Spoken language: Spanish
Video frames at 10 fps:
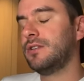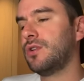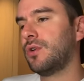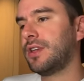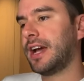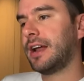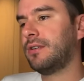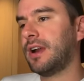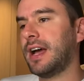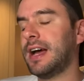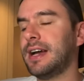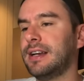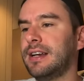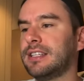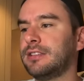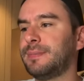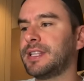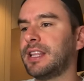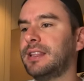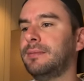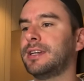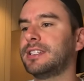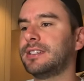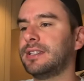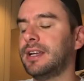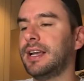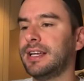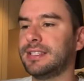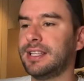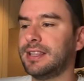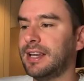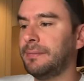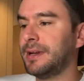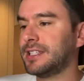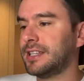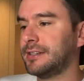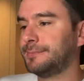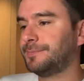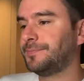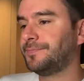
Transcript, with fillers: no llegaron a las expectativas este trimestre.